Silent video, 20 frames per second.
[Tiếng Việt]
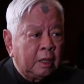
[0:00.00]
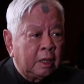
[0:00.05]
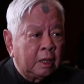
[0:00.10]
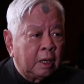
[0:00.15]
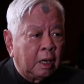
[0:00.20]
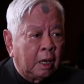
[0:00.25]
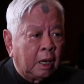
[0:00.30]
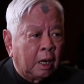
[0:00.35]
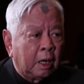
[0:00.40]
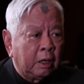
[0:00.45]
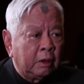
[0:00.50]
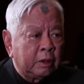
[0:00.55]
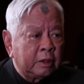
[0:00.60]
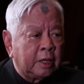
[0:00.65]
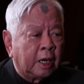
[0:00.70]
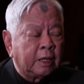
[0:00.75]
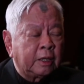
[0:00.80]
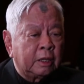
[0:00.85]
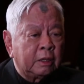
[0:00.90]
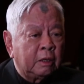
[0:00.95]
tức là
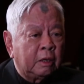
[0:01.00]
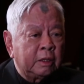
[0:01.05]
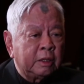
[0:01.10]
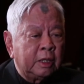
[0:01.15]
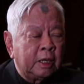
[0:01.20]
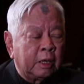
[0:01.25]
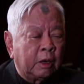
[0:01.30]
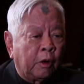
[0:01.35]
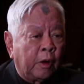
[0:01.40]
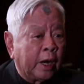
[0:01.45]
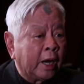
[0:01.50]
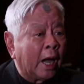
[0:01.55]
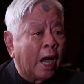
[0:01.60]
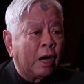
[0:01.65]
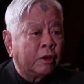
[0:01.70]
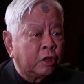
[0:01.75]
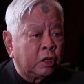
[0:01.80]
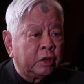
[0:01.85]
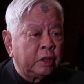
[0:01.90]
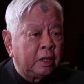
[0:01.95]
nó thật ra đó là quảng
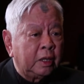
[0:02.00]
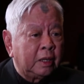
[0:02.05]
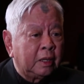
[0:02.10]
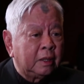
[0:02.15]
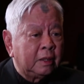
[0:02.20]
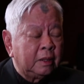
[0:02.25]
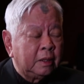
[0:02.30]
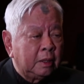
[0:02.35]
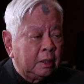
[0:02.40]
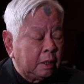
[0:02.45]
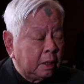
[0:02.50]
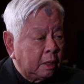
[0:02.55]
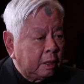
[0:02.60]
cáo thôi, dạ.